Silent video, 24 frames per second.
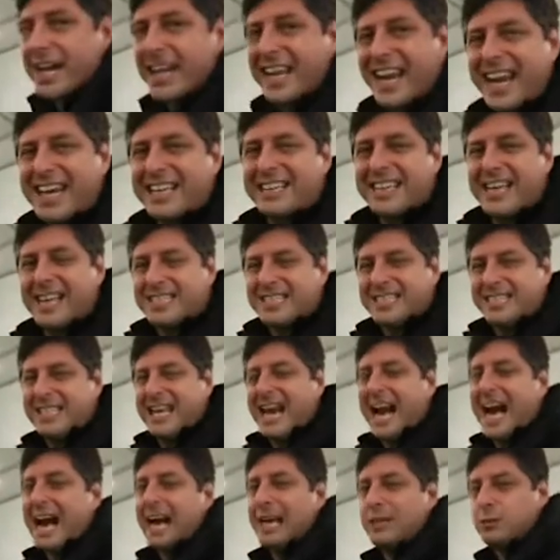
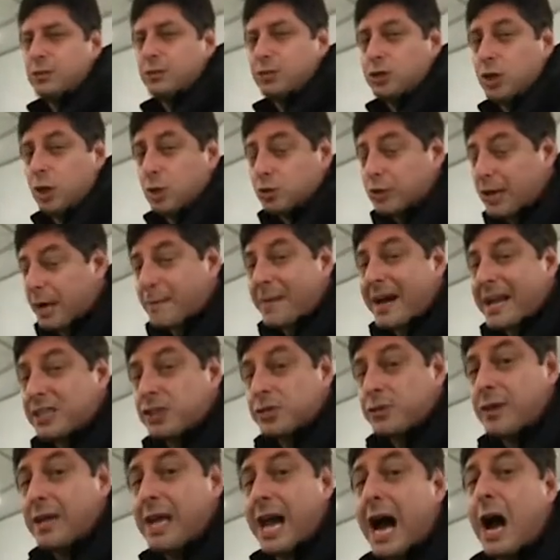credenciados. Eu
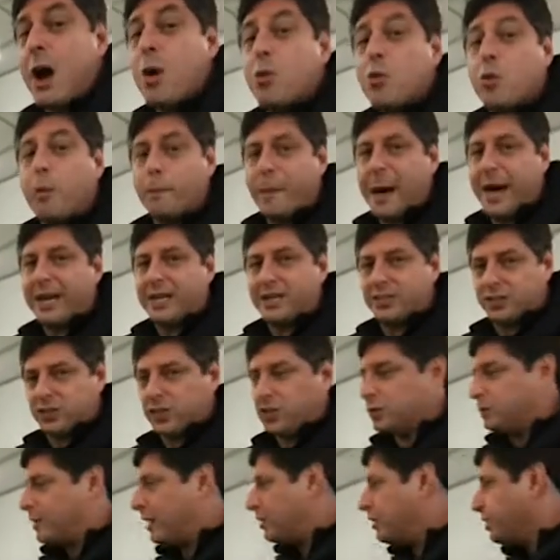jamais vi algo
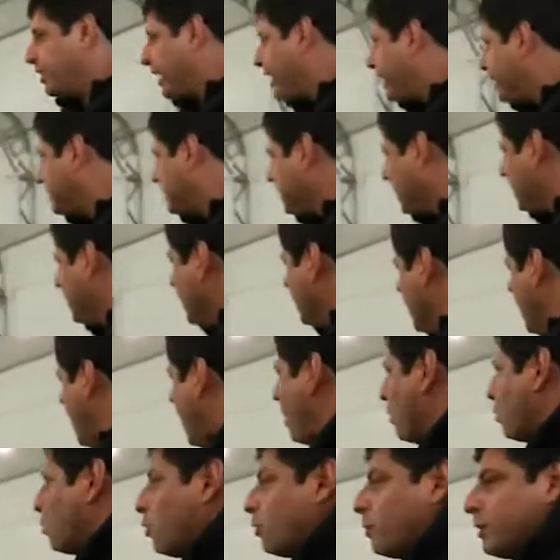parecido. À direita,
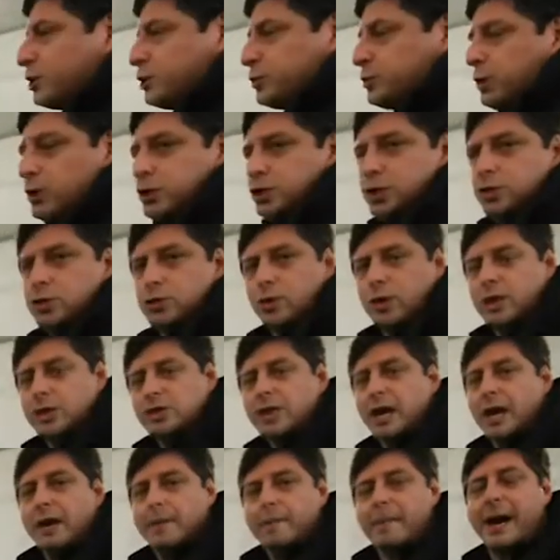algumas
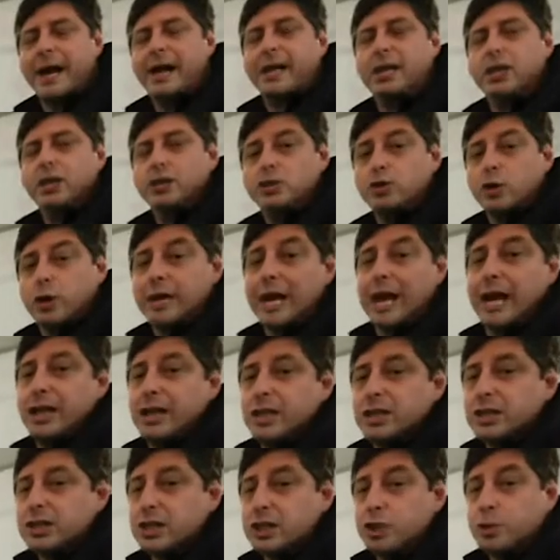posições para que
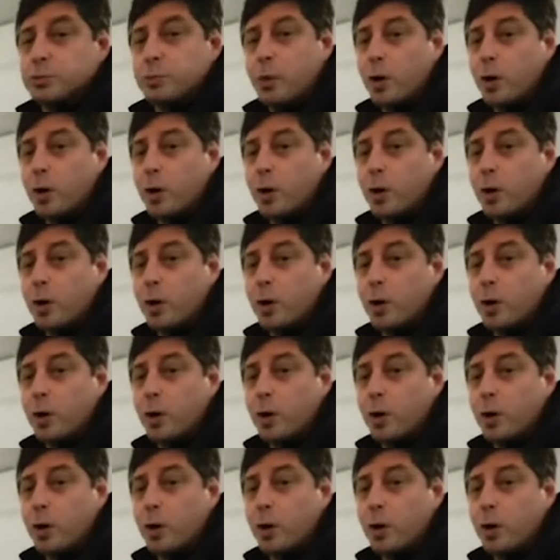jornalistas